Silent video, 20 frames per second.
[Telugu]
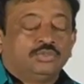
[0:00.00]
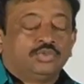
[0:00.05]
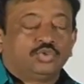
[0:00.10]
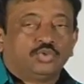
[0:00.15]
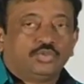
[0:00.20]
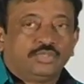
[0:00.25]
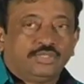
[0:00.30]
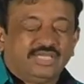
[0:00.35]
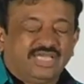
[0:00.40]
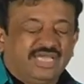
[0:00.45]

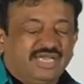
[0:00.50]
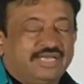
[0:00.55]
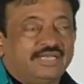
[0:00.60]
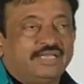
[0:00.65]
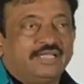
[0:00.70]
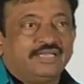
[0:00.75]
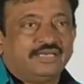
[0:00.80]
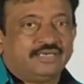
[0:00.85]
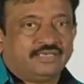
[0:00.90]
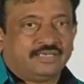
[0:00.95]
సో ఏ
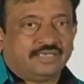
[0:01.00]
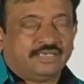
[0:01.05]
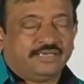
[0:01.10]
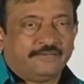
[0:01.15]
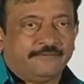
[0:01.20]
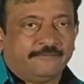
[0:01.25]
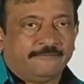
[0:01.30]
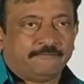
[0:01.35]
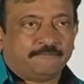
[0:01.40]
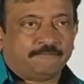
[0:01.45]
డైరెక్టర్
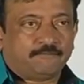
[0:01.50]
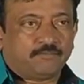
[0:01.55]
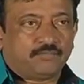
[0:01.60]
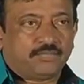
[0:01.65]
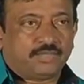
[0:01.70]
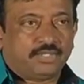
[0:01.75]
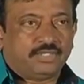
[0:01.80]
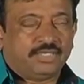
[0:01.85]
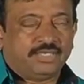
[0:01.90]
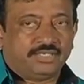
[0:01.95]
అయినా
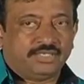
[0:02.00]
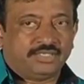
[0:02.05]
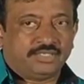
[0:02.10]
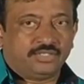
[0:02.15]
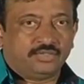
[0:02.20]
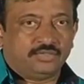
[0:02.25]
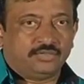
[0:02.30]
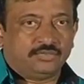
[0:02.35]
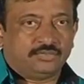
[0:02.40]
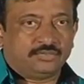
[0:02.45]
నేను
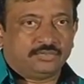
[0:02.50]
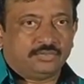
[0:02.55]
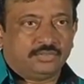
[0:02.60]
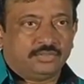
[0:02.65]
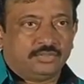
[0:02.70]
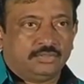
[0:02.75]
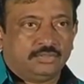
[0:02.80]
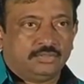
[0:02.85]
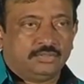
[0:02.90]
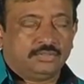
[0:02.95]
కాదు
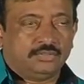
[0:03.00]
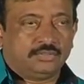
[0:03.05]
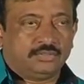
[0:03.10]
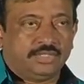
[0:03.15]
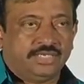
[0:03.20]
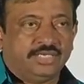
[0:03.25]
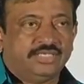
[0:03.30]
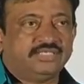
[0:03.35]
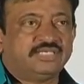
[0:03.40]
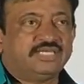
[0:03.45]

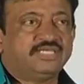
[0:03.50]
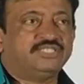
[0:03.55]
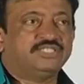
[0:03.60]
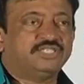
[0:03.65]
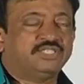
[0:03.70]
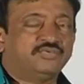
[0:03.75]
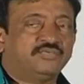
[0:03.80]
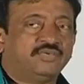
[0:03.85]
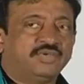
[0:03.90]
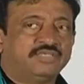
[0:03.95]

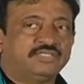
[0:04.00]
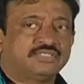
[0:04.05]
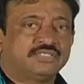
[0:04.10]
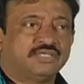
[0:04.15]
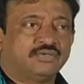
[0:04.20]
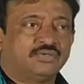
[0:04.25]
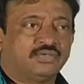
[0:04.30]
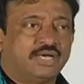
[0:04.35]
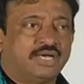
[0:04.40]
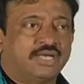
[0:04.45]
ఇంటెన్షన్
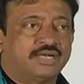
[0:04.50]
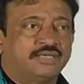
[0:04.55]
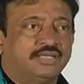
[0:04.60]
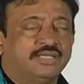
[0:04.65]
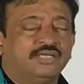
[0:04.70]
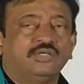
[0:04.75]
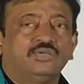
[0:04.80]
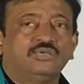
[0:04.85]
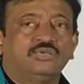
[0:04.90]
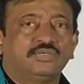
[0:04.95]
వైజ్గా ఒక ఆరు
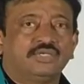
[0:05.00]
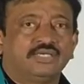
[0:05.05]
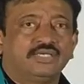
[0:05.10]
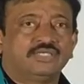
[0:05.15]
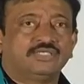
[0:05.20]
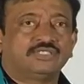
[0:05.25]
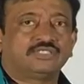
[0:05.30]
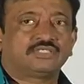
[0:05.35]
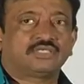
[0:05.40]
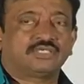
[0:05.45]
నెలలు
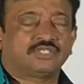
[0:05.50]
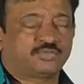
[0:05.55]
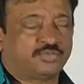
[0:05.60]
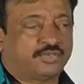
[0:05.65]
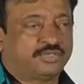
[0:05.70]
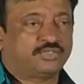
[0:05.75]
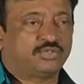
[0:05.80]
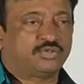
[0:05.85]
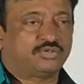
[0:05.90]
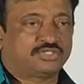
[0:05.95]
అట్లీస్ట్
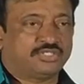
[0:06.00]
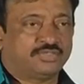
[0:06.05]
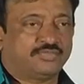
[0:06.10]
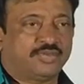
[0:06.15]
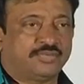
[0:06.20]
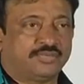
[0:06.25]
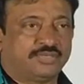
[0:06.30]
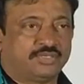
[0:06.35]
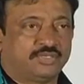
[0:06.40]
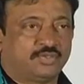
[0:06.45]
కష్టపడతారు ఒక
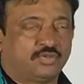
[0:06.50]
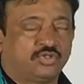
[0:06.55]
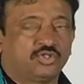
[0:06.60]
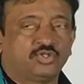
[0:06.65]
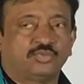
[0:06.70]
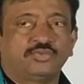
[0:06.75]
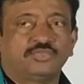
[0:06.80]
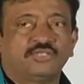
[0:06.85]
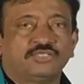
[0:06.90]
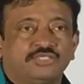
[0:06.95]
సినిమా మీద
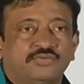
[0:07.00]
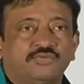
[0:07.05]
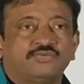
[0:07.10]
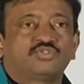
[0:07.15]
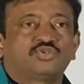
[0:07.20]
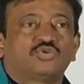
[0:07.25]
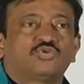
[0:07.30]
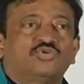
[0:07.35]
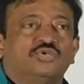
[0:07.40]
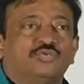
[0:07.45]
కొంతమంది
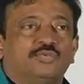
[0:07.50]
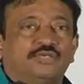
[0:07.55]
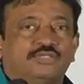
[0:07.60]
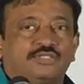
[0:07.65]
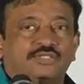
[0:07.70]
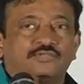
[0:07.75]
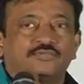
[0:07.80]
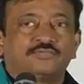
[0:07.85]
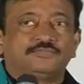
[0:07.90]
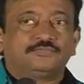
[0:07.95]
సంవత్సరం కూడా
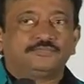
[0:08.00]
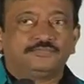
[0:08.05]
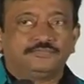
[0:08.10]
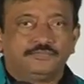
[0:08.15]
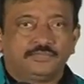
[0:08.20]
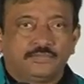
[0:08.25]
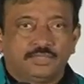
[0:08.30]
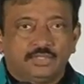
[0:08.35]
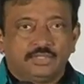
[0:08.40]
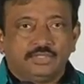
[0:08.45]
పడతారు
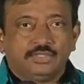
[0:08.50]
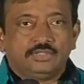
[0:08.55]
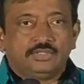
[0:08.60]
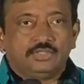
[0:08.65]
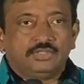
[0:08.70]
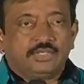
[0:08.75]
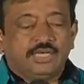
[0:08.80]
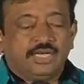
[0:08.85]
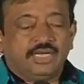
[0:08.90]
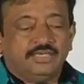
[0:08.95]

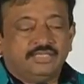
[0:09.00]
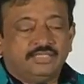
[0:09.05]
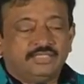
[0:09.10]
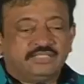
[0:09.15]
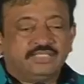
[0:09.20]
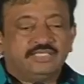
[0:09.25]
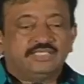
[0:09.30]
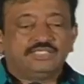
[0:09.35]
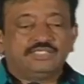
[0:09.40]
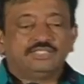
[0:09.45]
వాళ్ళ
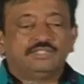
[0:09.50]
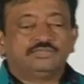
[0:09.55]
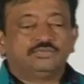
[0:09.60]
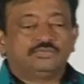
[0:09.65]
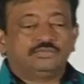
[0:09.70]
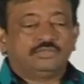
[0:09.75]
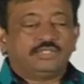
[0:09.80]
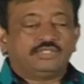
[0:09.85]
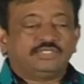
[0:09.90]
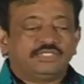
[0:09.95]
ఇంటెన్షన్
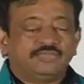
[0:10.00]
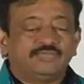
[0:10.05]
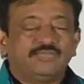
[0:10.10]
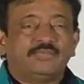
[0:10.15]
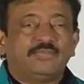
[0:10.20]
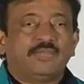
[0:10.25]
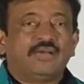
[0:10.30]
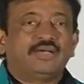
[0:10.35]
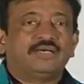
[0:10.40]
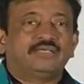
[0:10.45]
ఆ
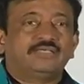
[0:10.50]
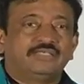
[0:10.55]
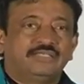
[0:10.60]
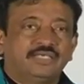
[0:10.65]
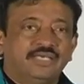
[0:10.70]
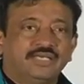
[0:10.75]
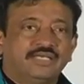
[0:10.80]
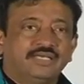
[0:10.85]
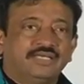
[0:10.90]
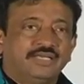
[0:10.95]
సినిమా బాగా
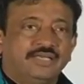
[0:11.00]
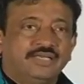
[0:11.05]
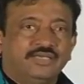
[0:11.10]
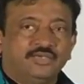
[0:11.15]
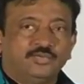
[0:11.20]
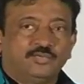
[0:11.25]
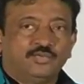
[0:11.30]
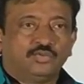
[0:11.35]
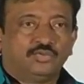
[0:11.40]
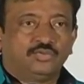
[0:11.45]
తీయాలని
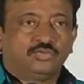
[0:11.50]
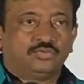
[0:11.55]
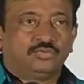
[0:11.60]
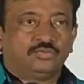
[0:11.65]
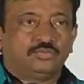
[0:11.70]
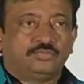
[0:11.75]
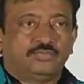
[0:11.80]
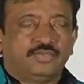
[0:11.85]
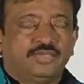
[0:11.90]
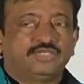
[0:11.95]
లేనప్పుడు
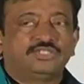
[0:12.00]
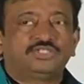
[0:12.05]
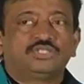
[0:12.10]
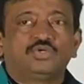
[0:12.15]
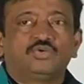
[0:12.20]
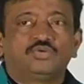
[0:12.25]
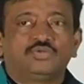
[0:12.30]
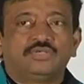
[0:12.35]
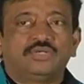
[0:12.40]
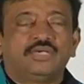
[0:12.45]

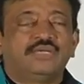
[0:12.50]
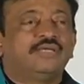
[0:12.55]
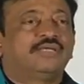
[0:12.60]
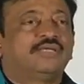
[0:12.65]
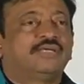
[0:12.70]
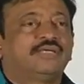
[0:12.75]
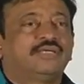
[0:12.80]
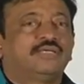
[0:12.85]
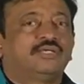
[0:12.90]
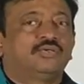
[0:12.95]
ప్రేక్షకుడు
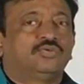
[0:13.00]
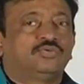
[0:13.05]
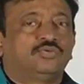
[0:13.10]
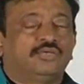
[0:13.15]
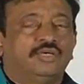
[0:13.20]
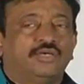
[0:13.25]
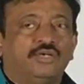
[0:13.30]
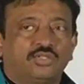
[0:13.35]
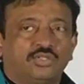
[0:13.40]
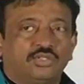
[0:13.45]
రెండు గంటలు రెండు